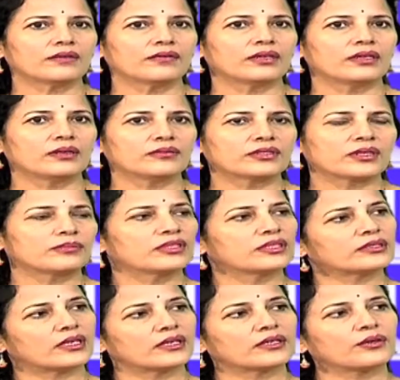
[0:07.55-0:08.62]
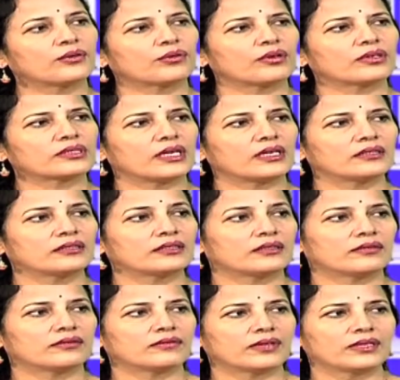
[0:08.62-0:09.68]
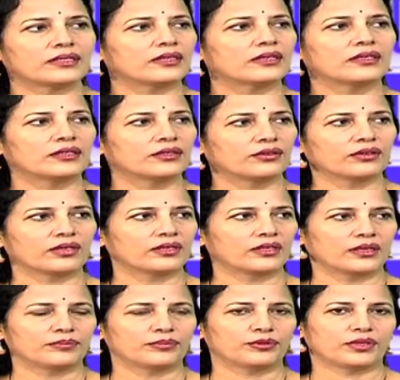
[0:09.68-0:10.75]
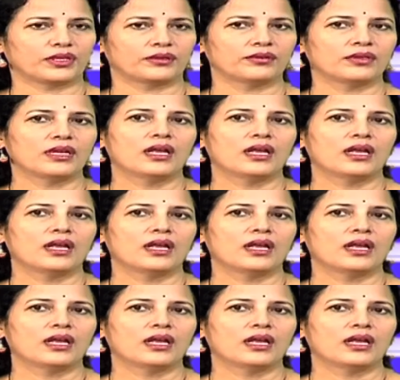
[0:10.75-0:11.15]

వీళ్ళు నిమిషం నిమిషానికి ఒక్కొక్కసారి వెంటనే డిటూరేట్ అయిపోతారు